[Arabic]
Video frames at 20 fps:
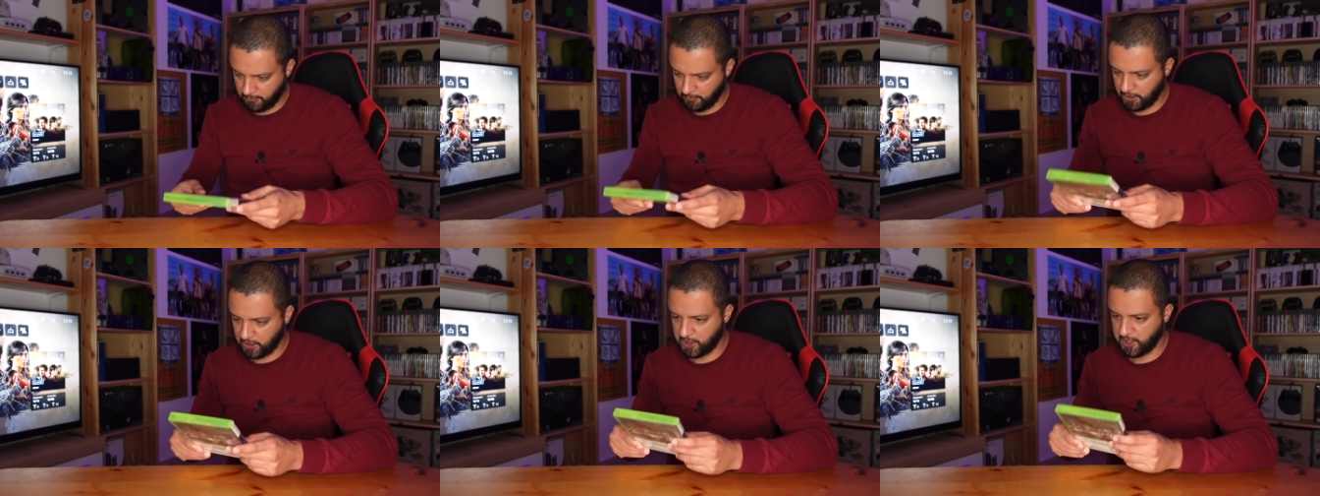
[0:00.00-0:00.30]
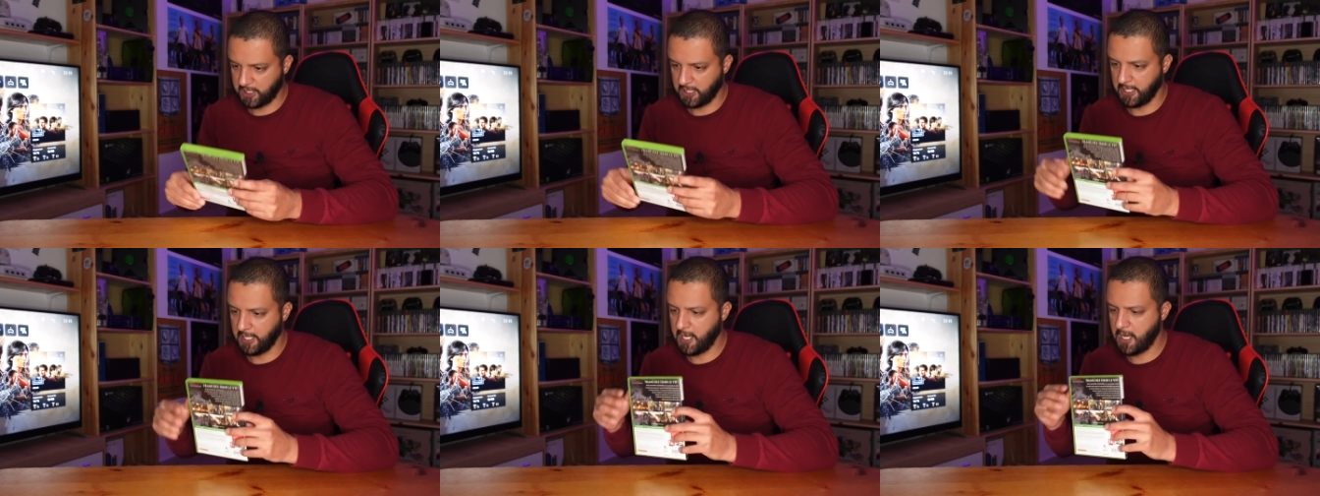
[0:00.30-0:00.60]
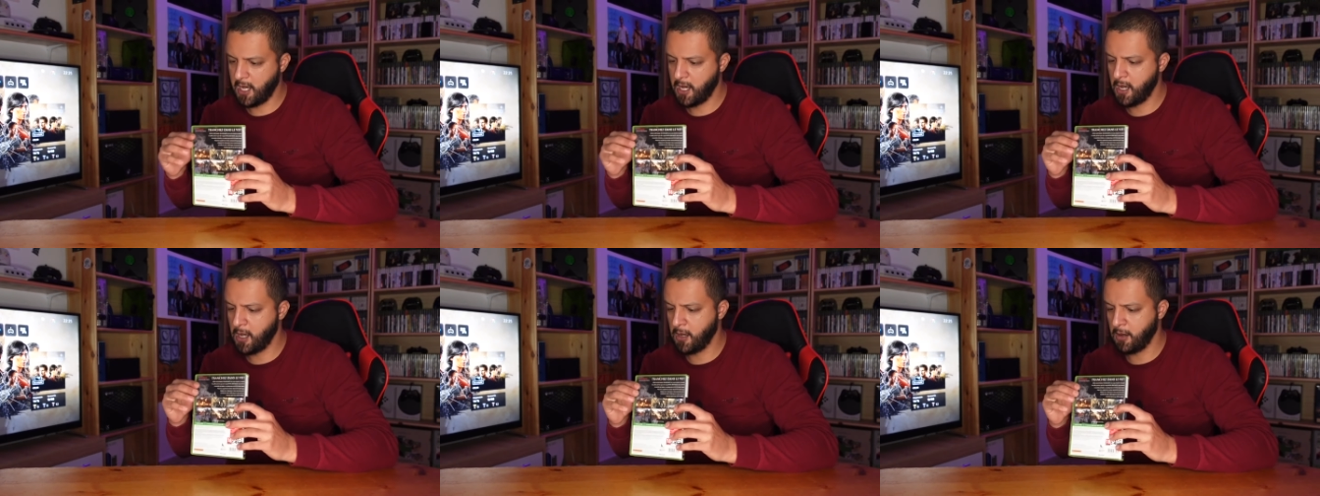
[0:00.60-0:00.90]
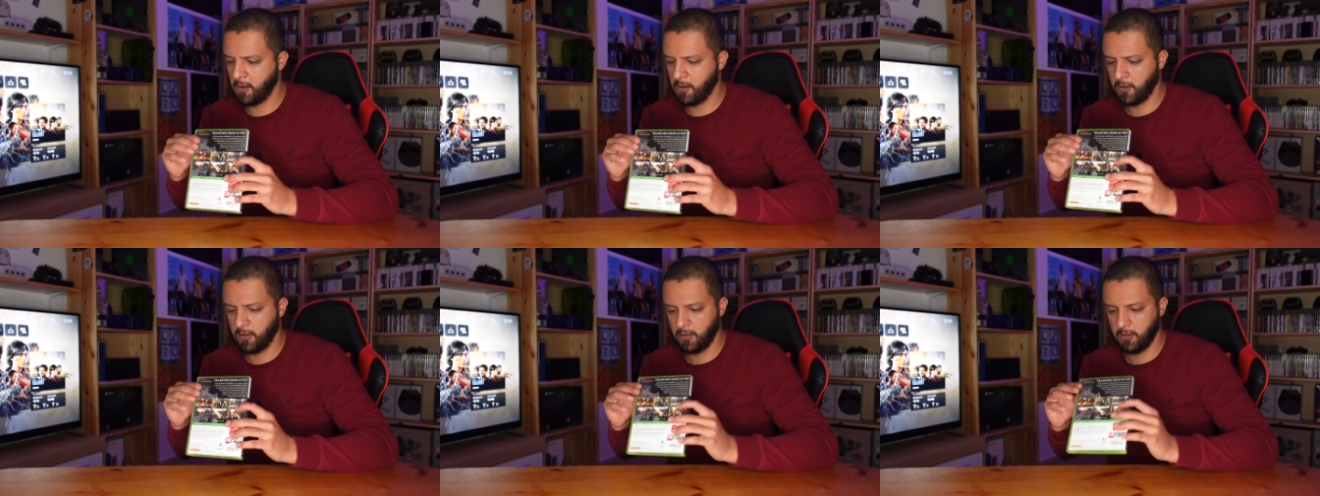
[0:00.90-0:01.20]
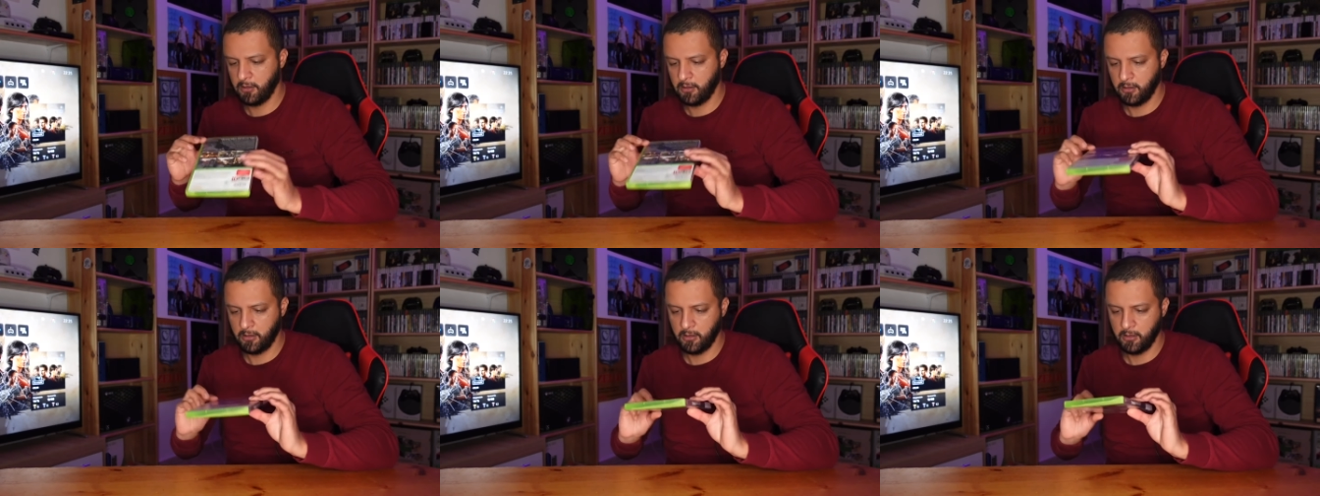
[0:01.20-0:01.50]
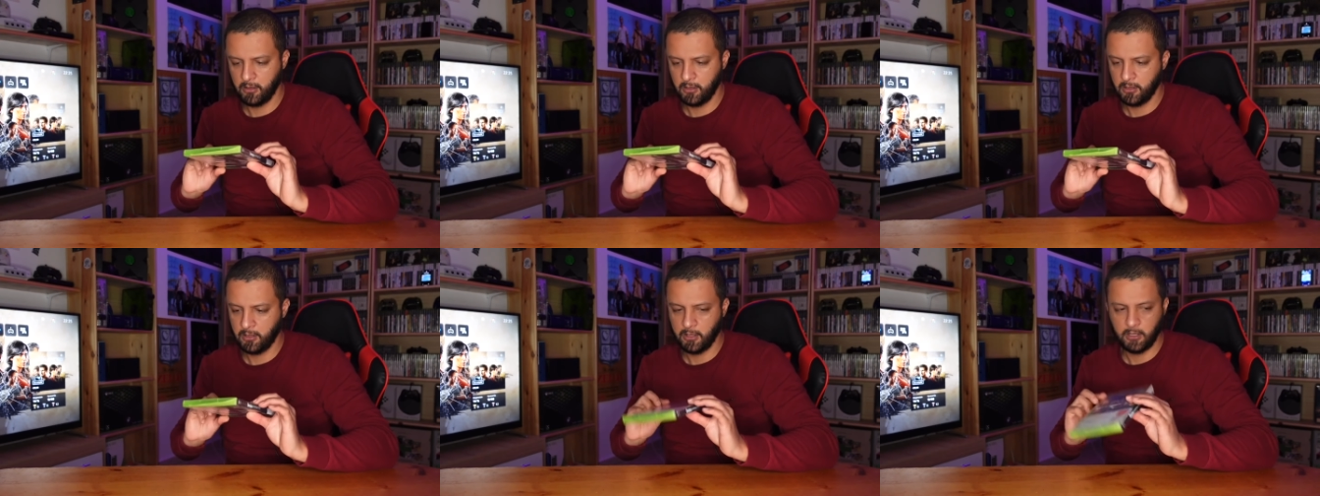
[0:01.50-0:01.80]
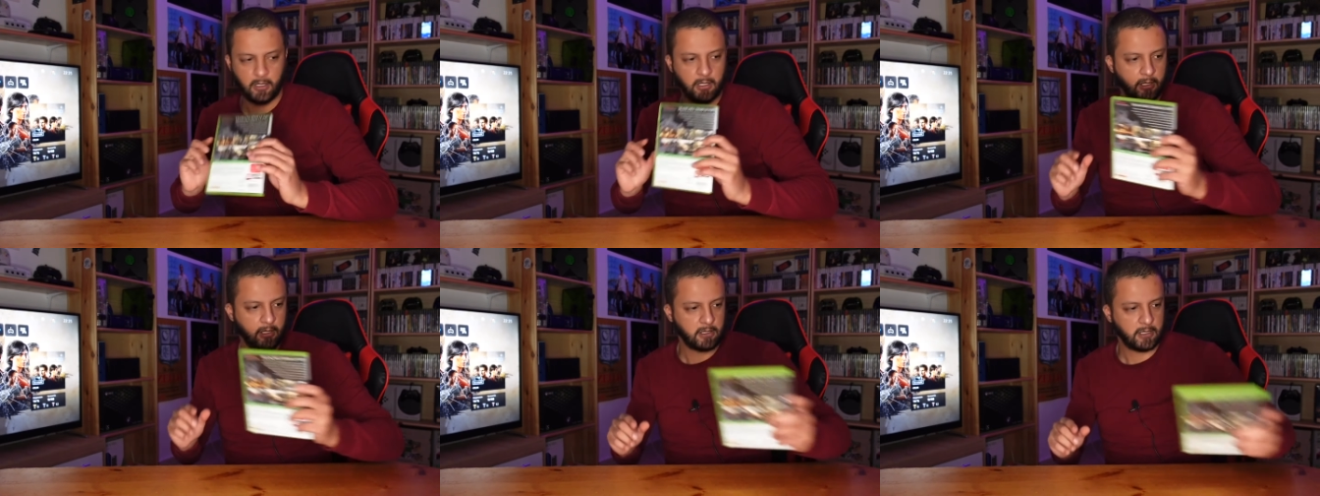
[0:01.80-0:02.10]
مكسره
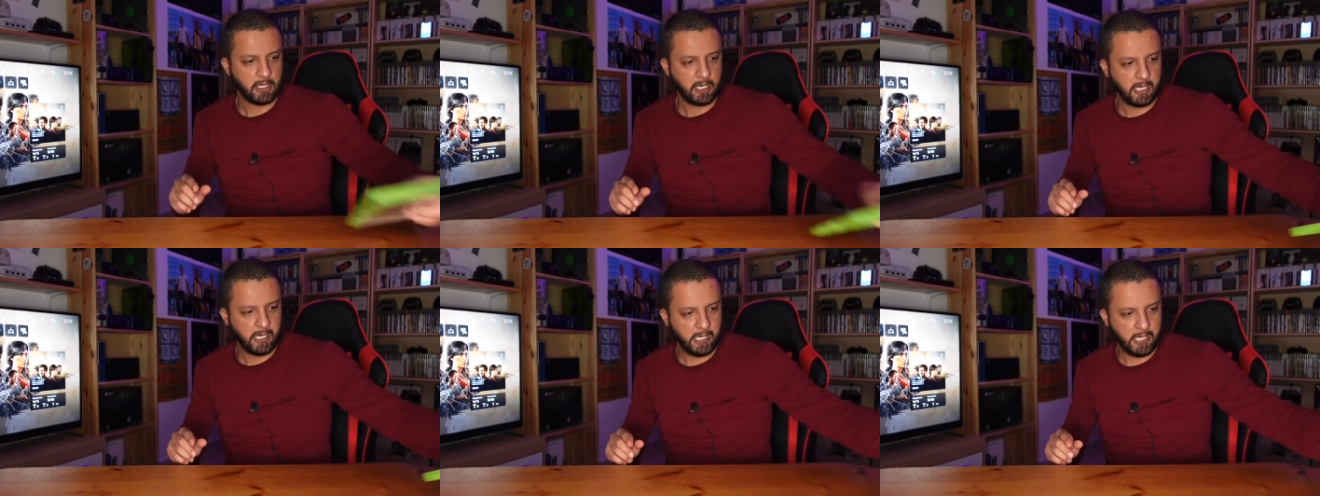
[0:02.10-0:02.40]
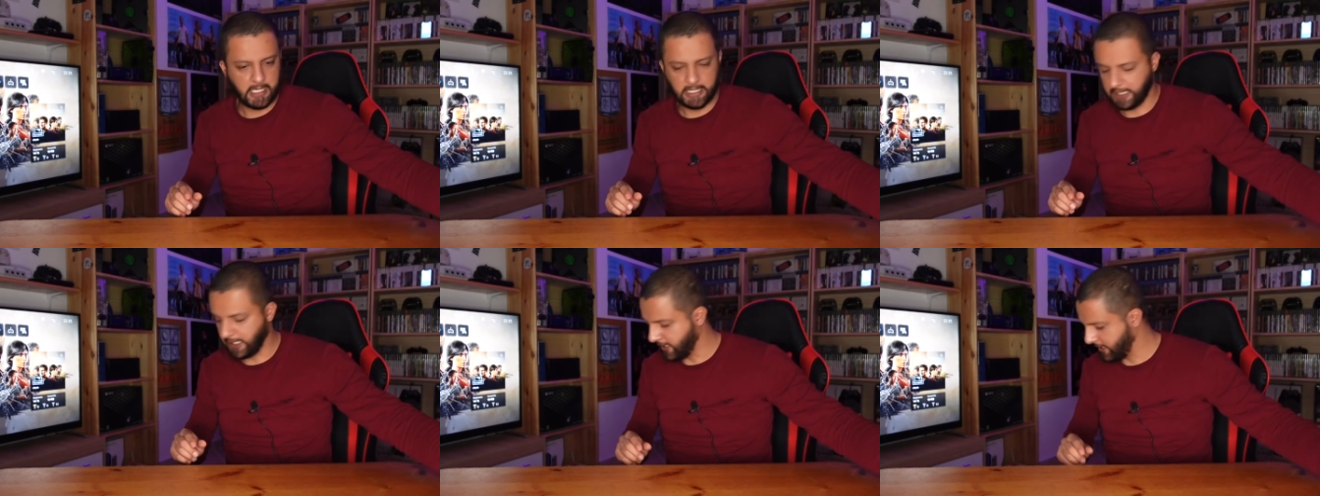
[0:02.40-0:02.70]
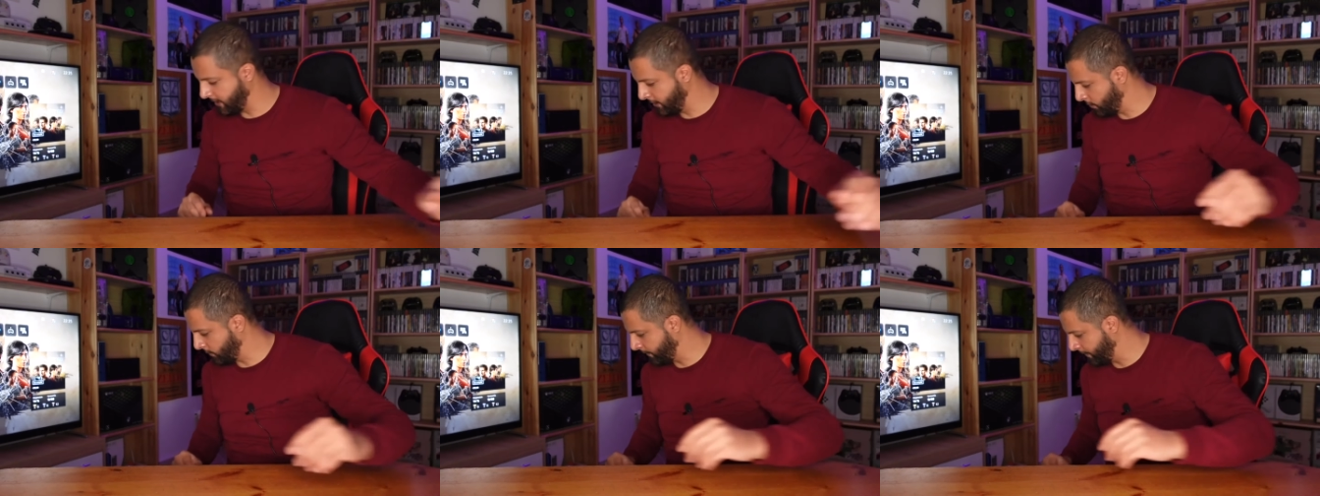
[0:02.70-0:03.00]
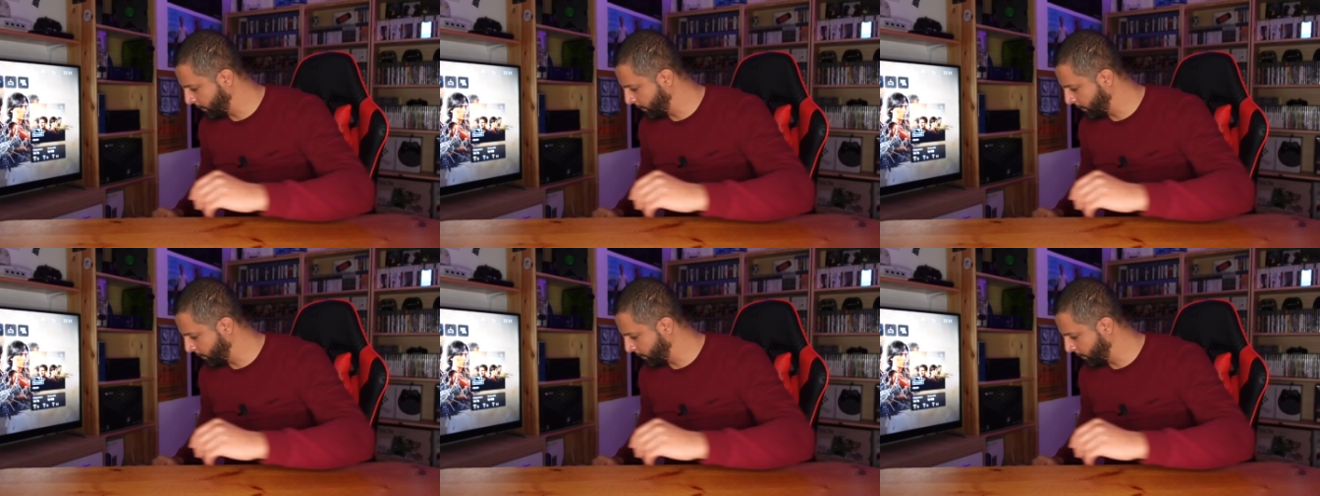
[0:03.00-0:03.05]
صح هذا نزيدو في